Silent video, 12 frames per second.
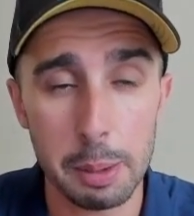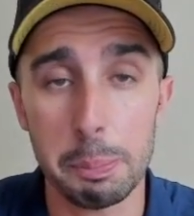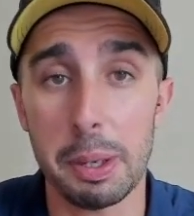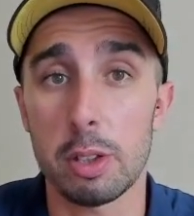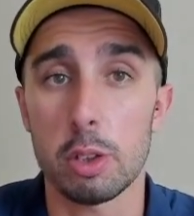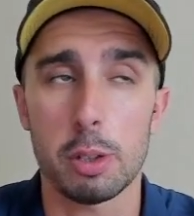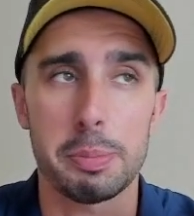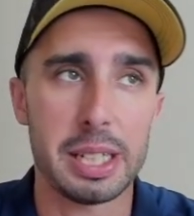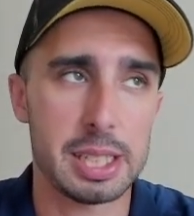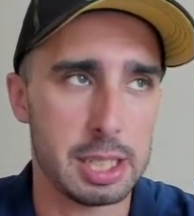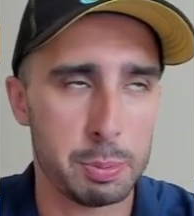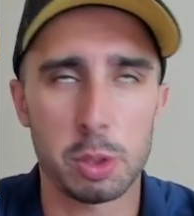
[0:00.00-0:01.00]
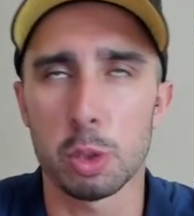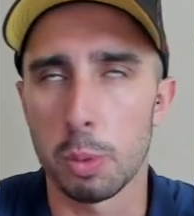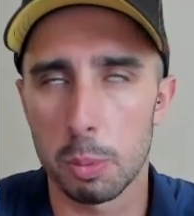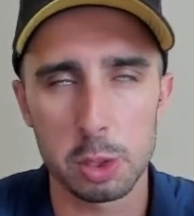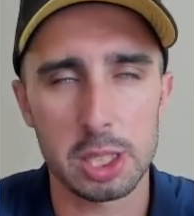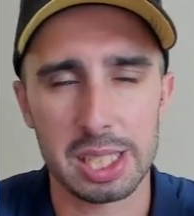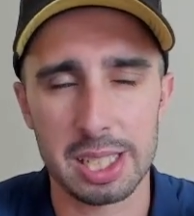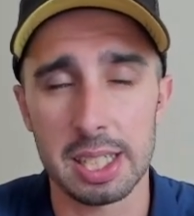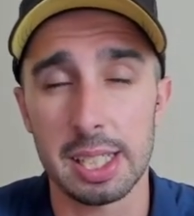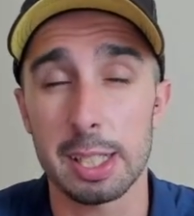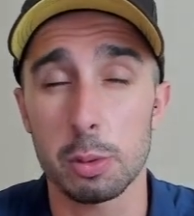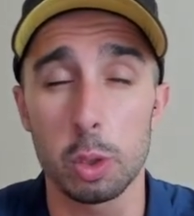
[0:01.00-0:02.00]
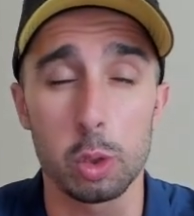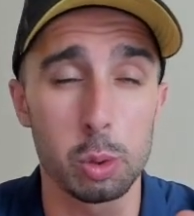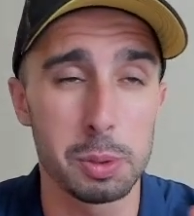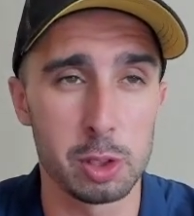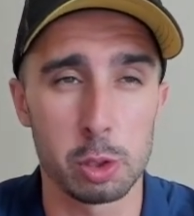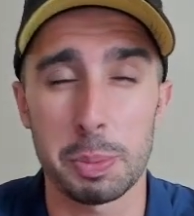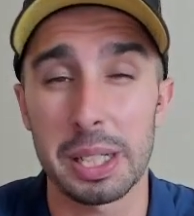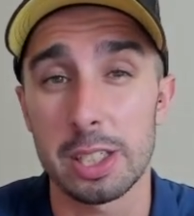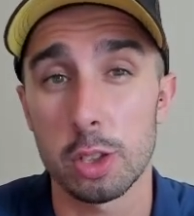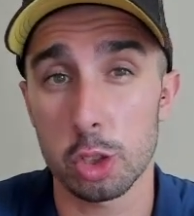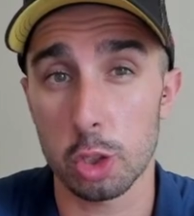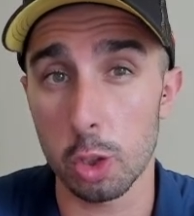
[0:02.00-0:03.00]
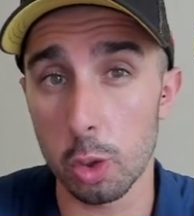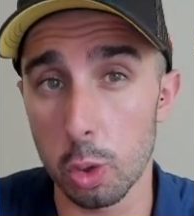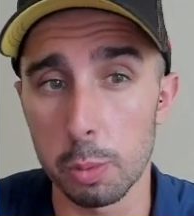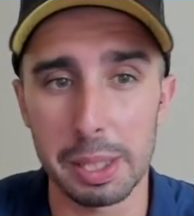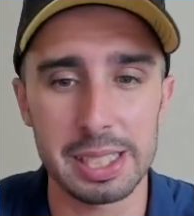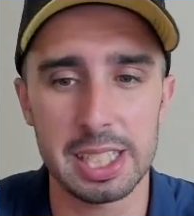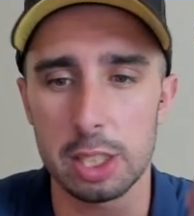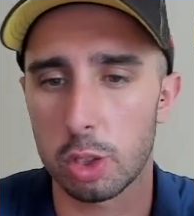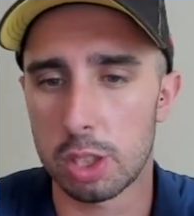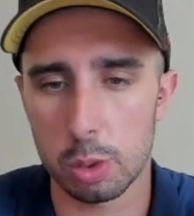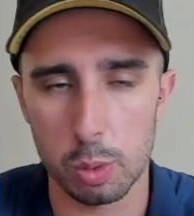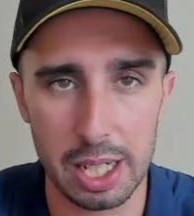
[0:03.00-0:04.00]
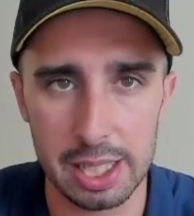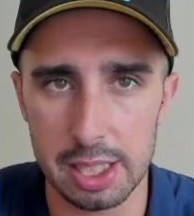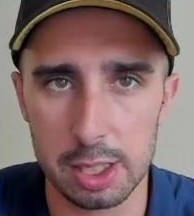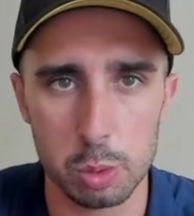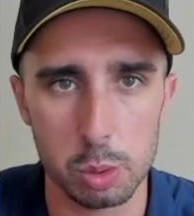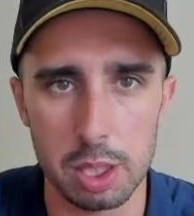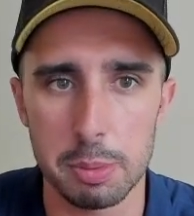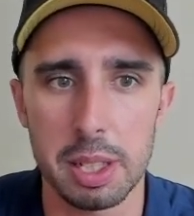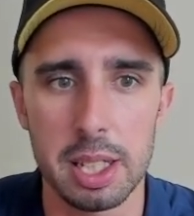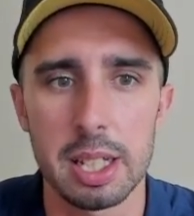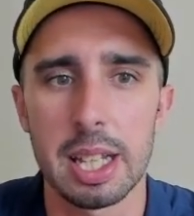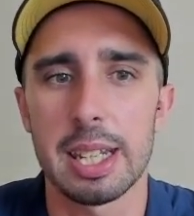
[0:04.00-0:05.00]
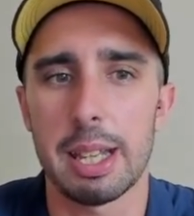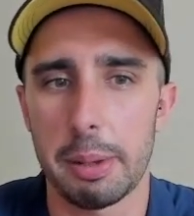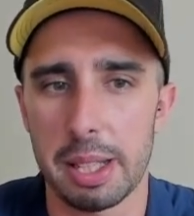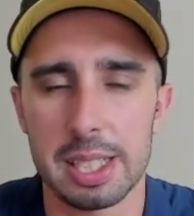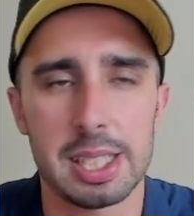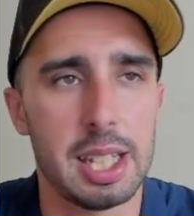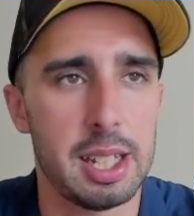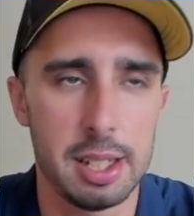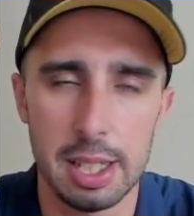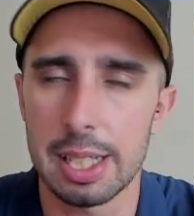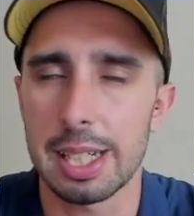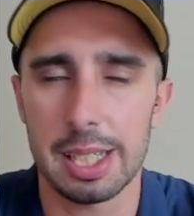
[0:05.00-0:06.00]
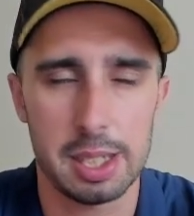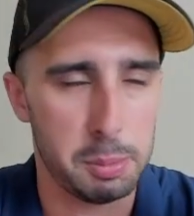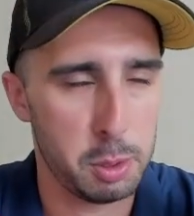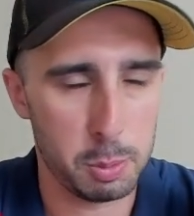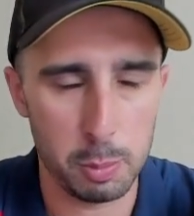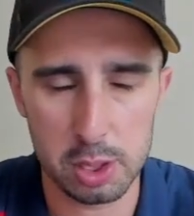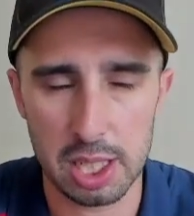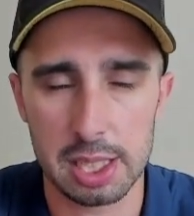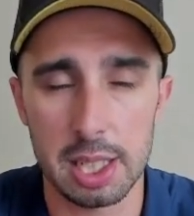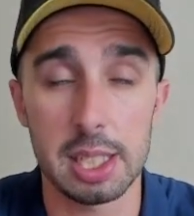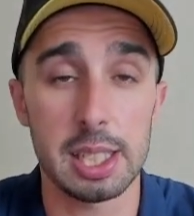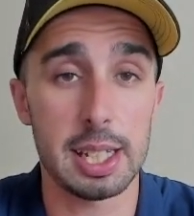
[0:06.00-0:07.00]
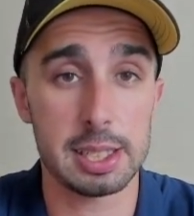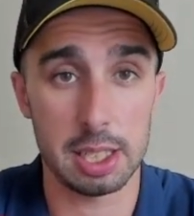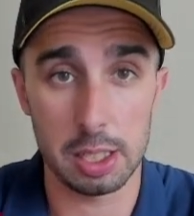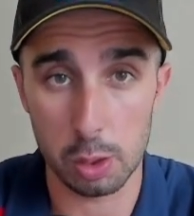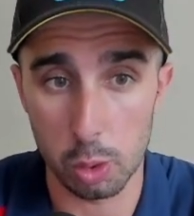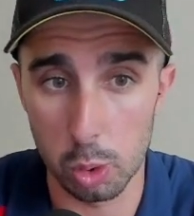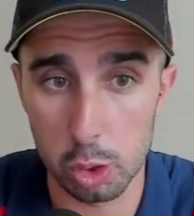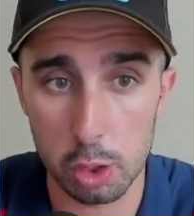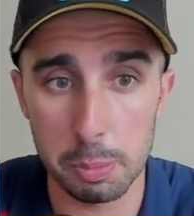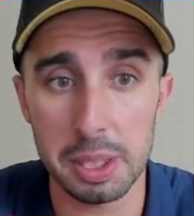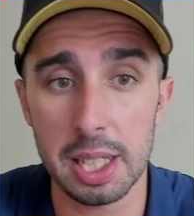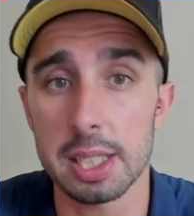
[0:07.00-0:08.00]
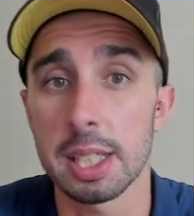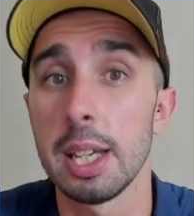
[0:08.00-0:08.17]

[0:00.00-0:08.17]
pero lo que pasa es que después hubo muchas críticas. Cuando tuve esos partidos con Kuman siendo titular indiscutible, la verdad es que recibió muchas críticas, incluso mías,